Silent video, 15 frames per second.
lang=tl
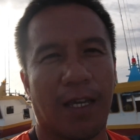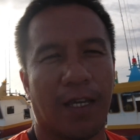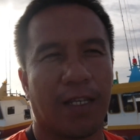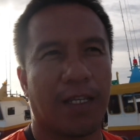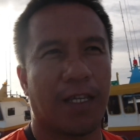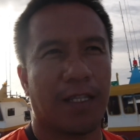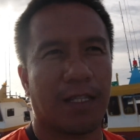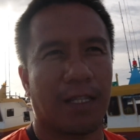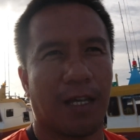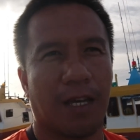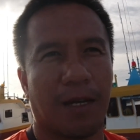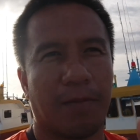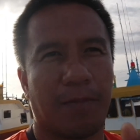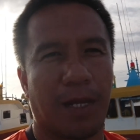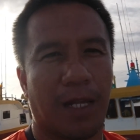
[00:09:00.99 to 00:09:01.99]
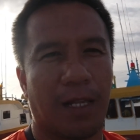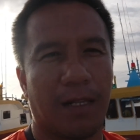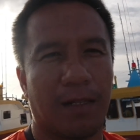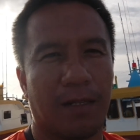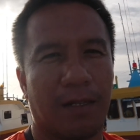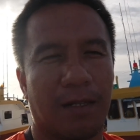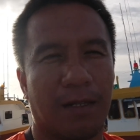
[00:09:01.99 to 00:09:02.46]
and hit the
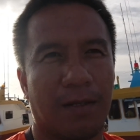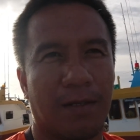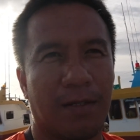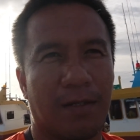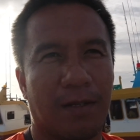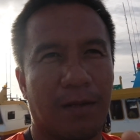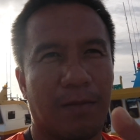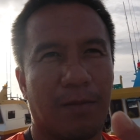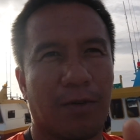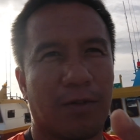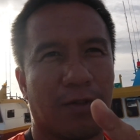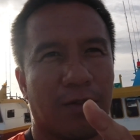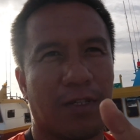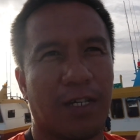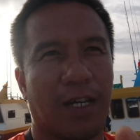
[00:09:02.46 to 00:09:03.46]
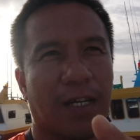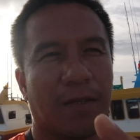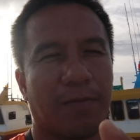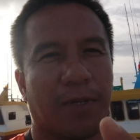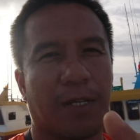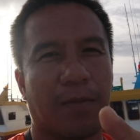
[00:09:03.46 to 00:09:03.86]
bell button dyan